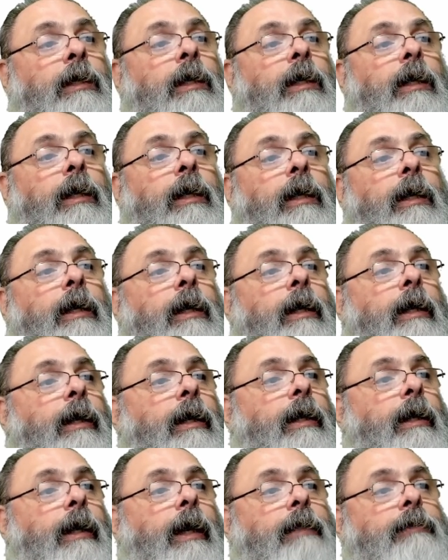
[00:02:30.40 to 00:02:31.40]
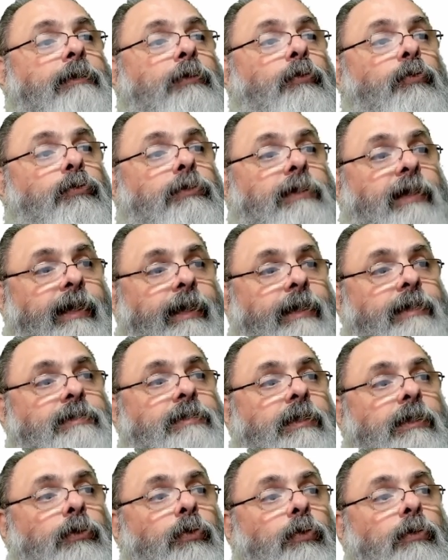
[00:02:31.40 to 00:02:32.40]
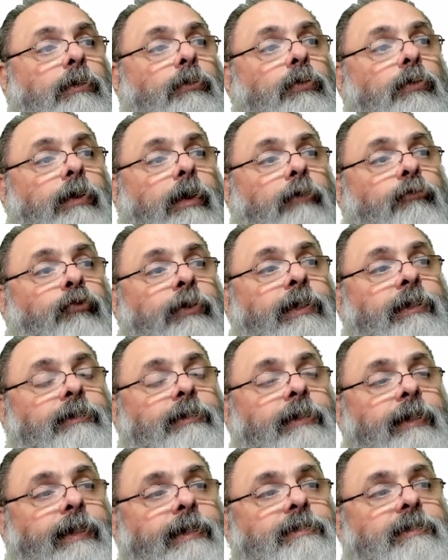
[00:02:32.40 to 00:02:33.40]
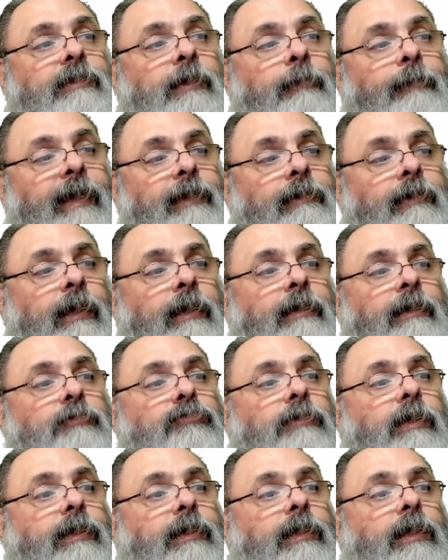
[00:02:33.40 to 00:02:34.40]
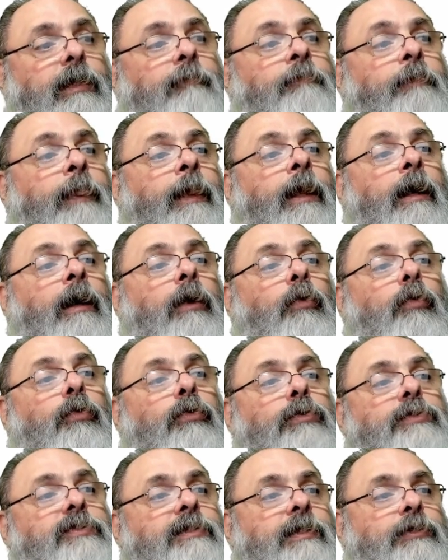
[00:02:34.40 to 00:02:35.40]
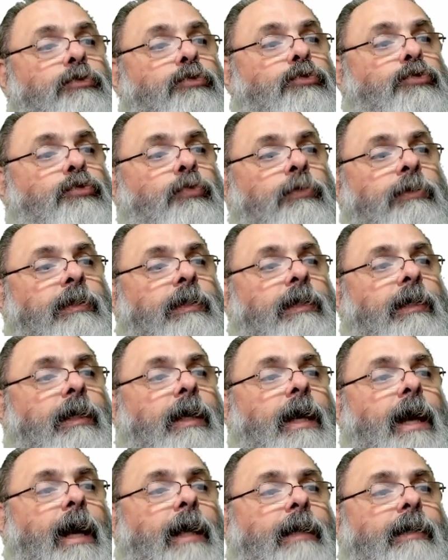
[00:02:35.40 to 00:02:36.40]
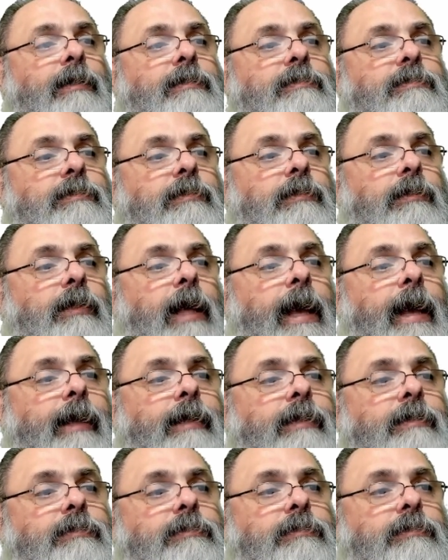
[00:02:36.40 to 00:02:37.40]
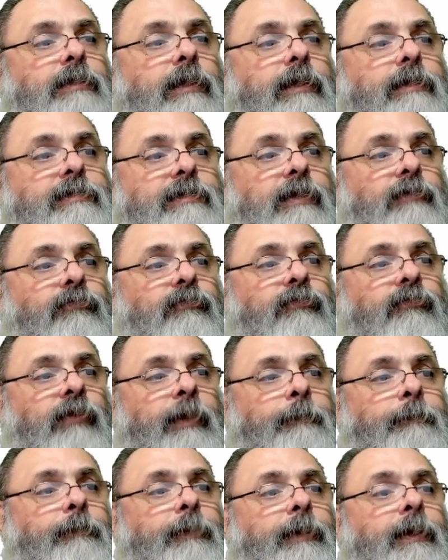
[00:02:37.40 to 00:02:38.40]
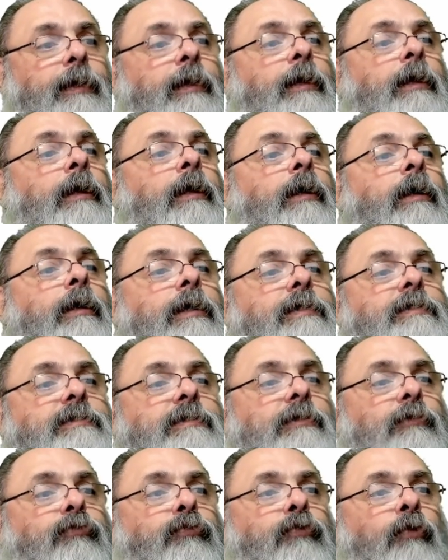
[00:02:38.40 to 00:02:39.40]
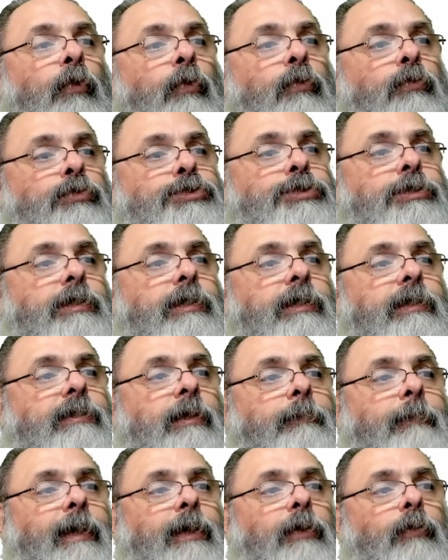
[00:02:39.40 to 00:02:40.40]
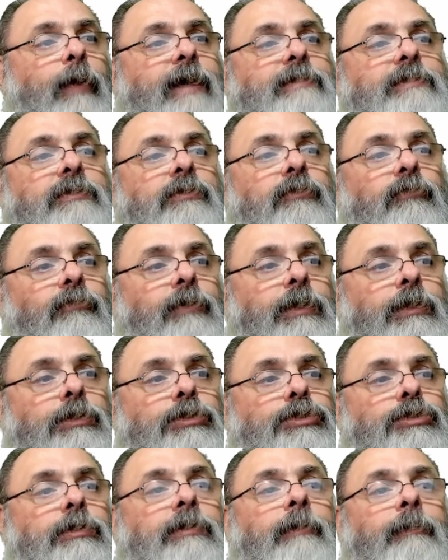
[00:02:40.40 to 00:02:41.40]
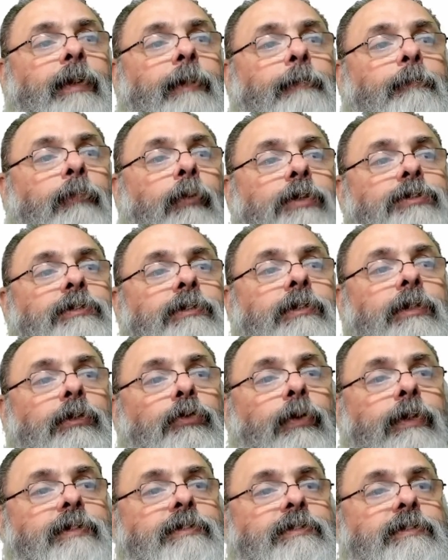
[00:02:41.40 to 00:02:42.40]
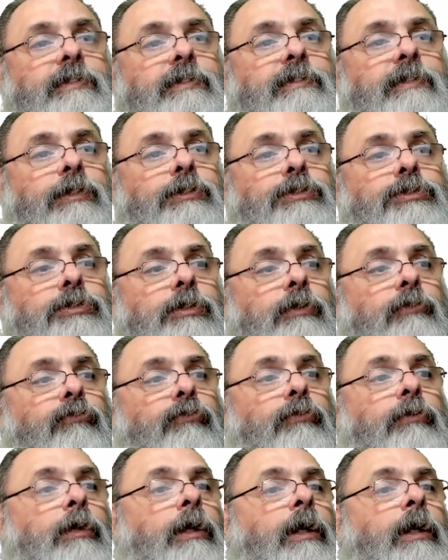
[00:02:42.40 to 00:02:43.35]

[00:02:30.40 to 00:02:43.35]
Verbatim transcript: É, o 13 e o iPhone 13 também tem isso daqui. O Samsung Galaxy X Z Flip e Z Fold e também o S20 também pode ter dois SIMs ativos.